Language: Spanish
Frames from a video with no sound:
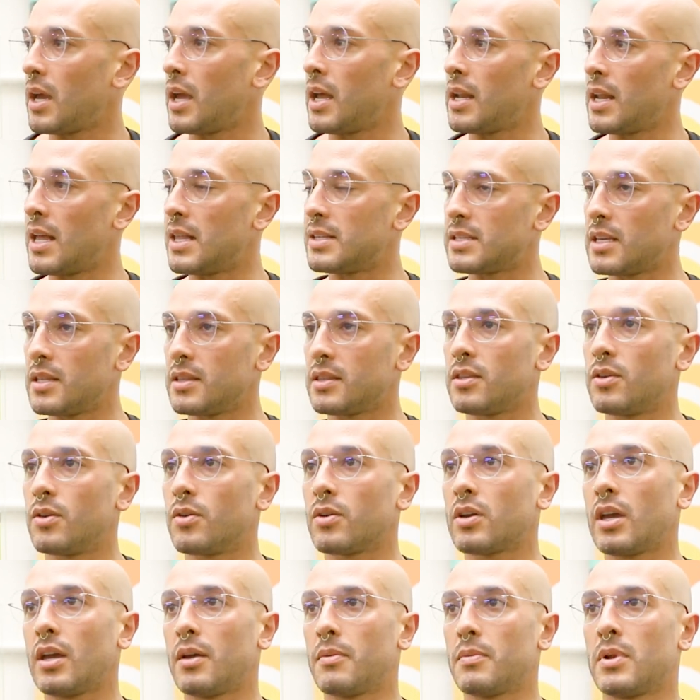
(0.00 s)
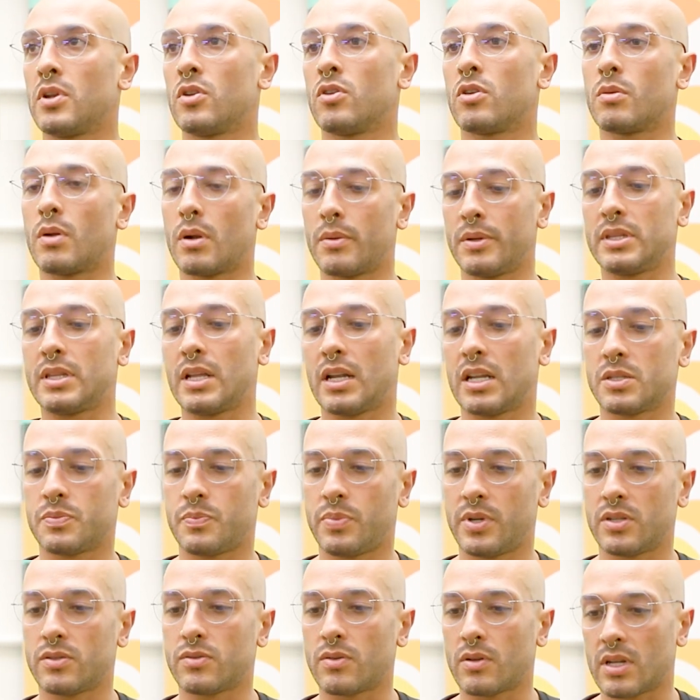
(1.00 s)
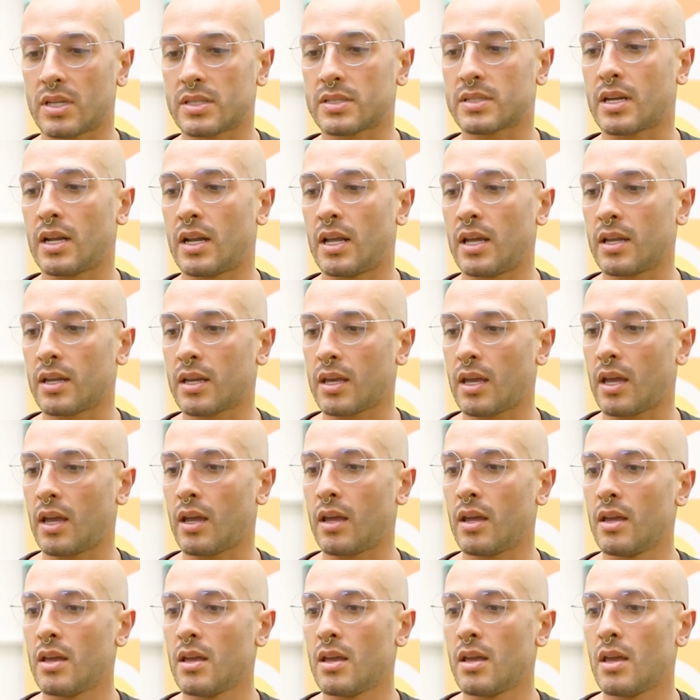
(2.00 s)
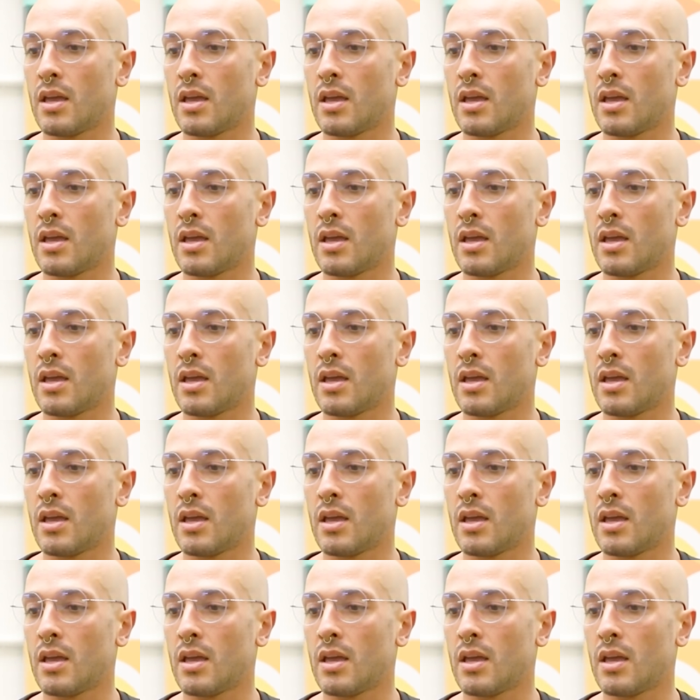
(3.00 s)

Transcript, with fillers: En el sentido que normalmente las personas creen que